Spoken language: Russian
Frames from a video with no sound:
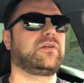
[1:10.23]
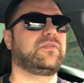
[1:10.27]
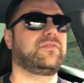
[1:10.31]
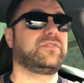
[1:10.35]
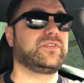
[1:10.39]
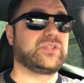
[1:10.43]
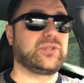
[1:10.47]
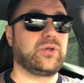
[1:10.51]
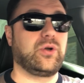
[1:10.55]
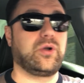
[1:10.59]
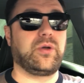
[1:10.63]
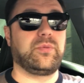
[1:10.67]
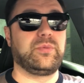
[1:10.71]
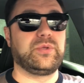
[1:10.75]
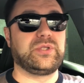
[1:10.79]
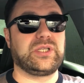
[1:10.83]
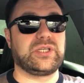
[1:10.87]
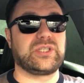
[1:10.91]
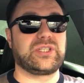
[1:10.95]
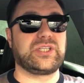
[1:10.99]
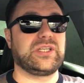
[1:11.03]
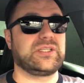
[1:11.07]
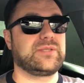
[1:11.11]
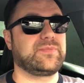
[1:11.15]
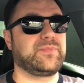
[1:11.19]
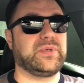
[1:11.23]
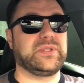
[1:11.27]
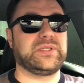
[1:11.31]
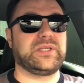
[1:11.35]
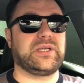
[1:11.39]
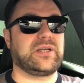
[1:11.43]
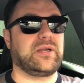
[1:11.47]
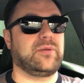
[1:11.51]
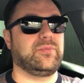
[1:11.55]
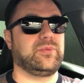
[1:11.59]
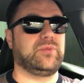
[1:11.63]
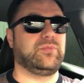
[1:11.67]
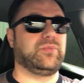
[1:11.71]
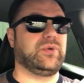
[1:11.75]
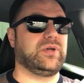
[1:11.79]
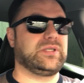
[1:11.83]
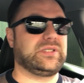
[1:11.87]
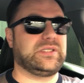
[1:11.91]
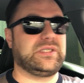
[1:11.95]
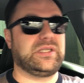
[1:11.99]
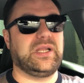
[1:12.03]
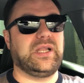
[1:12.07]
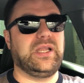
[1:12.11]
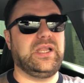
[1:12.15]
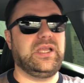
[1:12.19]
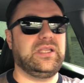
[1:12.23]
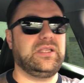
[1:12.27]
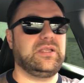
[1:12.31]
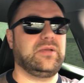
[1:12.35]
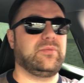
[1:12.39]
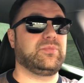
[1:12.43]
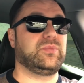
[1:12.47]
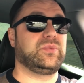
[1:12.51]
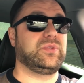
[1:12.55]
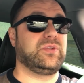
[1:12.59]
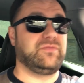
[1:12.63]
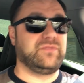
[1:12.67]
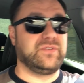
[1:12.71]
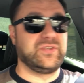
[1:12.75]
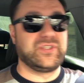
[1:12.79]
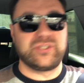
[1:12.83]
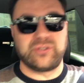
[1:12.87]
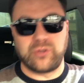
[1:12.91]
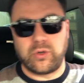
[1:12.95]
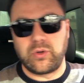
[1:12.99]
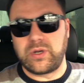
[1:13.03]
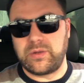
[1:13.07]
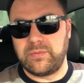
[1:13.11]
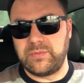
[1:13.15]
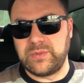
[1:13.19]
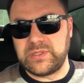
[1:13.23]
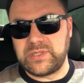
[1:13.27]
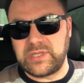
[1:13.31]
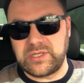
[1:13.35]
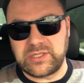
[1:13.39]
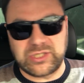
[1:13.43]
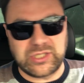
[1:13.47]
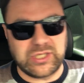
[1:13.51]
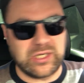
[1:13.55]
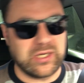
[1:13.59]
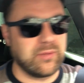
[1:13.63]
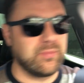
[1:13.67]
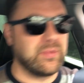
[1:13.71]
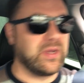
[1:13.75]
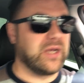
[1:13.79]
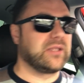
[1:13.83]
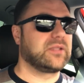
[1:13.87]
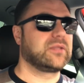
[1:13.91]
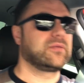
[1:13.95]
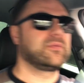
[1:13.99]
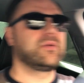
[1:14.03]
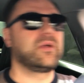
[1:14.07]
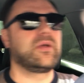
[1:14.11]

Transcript: высоком этаже с панорамным остеклением на высоком этаже, ребят.